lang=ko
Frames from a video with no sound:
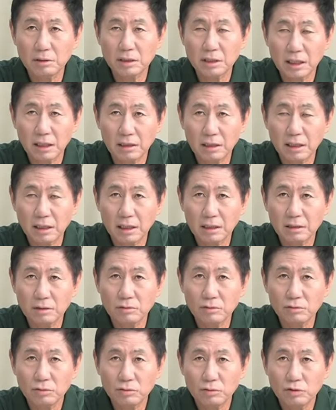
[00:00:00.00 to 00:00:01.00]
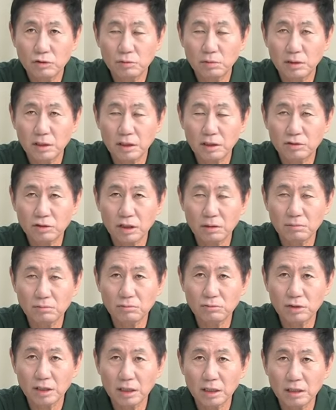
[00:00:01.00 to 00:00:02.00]
장관 후보자
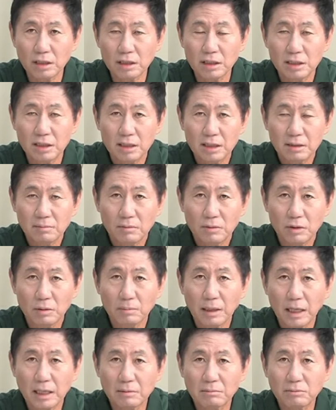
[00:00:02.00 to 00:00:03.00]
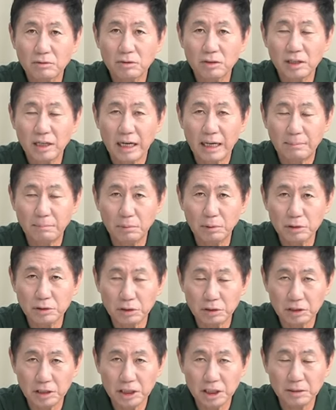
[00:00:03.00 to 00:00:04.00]
청문회를 뭐 많은 분들이 안
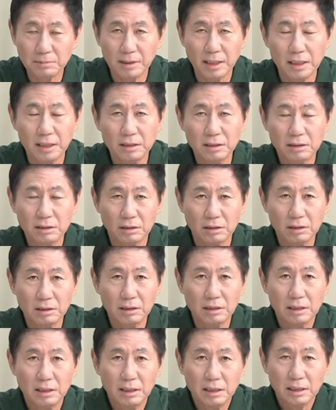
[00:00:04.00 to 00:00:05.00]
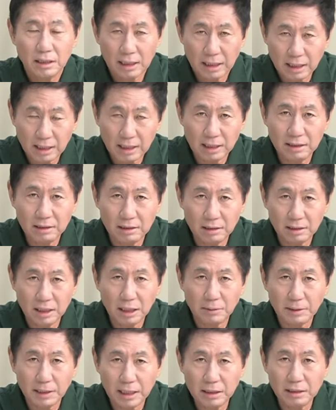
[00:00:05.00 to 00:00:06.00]
보셨겠지만 저는 간간히
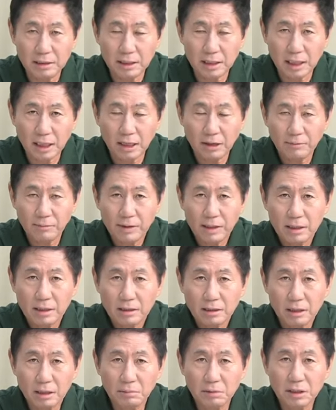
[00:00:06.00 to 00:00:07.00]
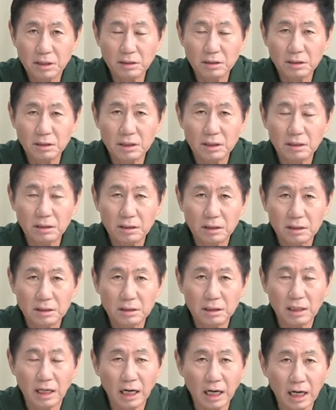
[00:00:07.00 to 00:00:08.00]
들여다봤는데 그러면서 느낀
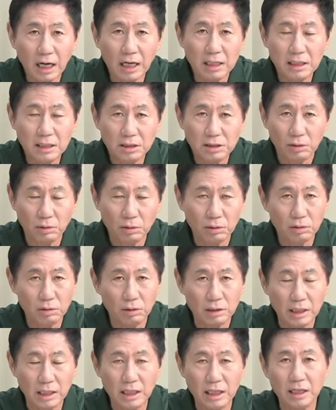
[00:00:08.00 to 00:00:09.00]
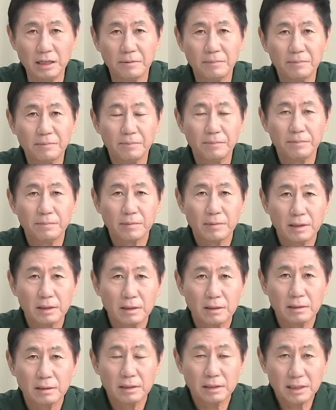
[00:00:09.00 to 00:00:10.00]
것은 아 이 정권이
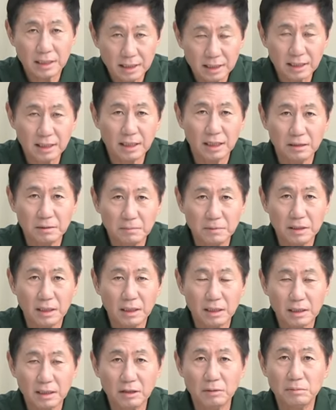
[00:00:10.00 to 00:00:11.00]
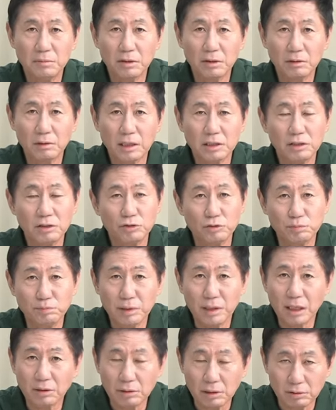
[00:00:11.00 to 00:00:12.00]
제 생각입니다. 계엄령을 확실히
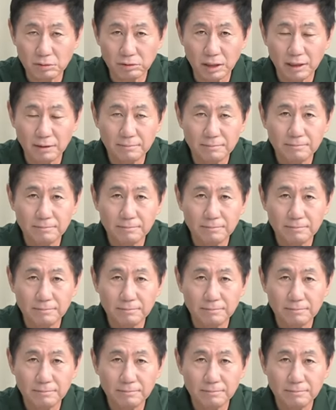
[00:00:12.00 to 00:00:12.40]
준비하고 있구나.